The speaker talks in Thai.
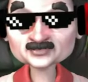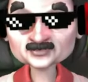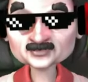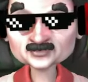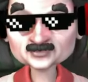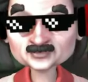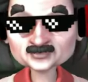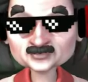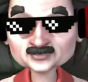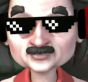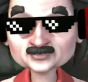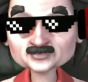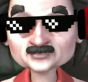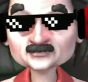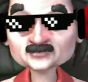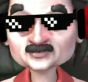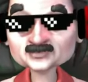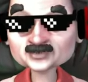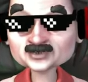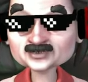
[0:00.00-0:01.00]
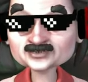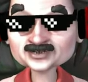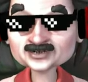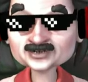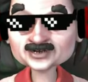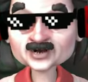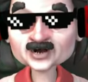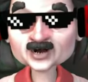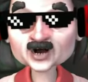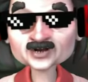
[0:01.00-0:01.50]

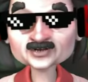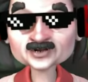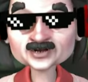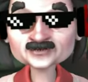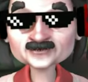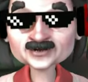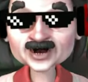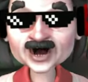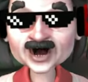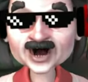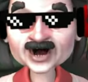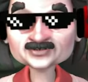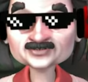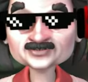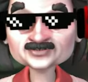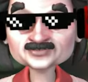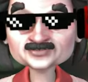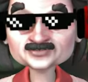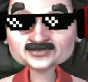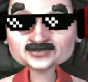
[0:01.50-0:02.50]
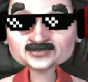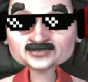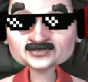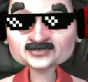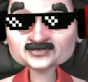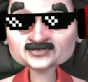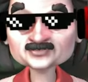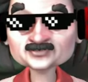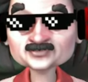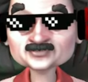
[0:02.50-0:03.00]
400 สุดท้าย
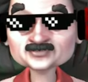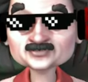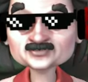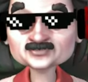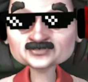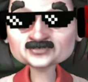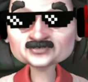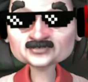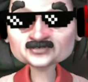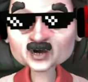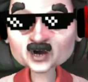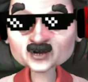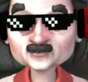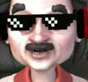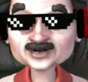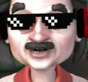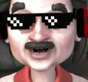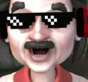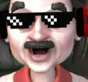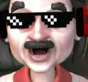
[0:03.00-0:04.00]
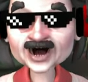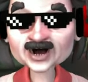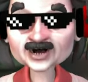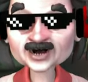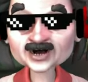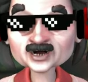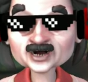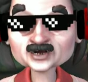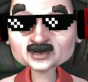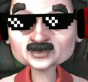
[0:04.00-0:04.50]
โอ้ไม่น่ารอด
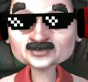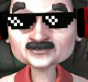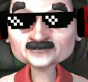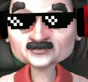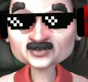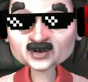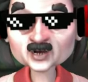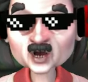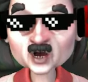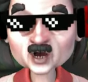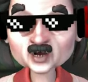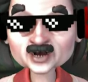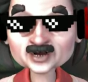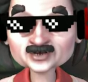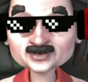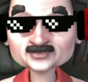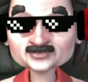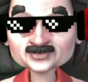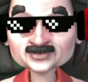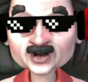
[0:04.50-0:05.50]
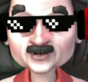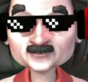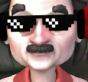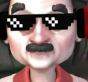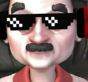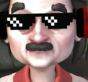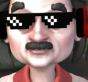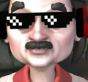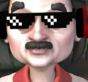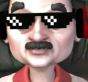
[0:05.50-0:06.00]
การจับกลุ่มว่ะคุณผู้ชม
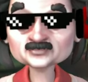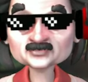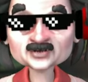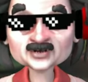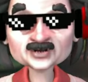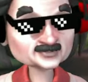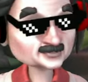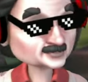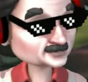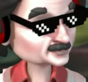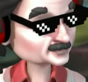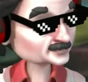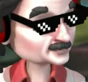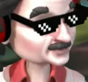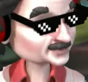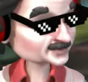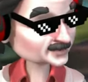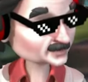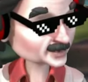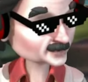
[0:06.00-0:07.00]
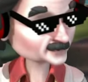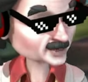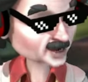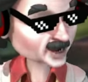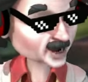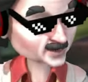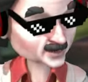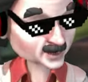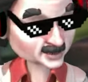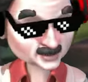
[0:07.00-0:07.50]
มีอะไรมา
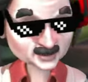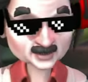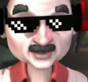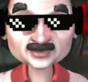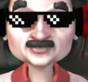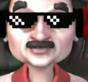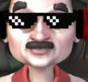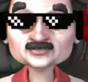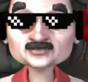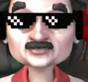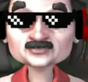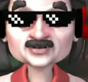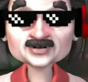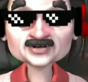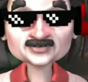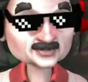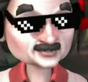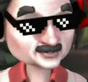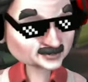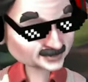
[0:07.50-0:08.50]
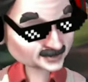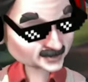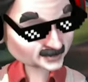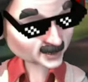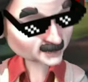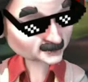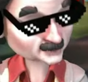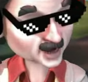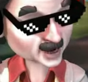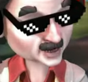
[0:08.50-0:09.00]
อีกปะมีอะไร
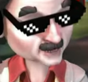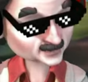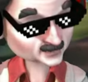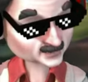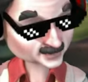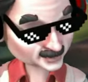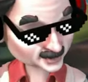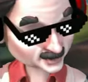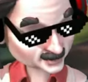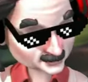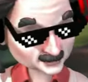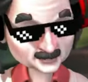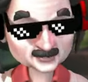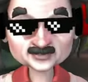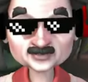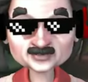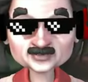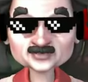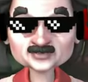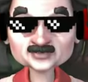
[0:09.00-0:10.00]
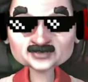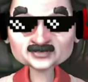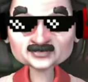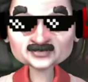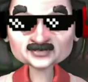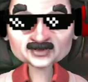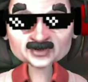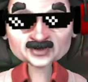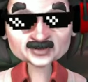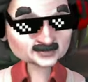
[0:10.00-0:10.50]
มาอีกไหมเพื่อน
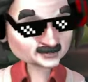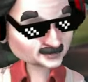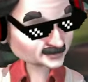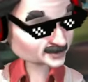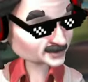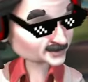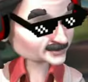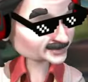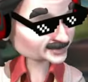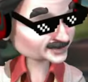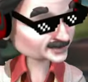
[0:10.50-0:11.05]
ไม่มีเลย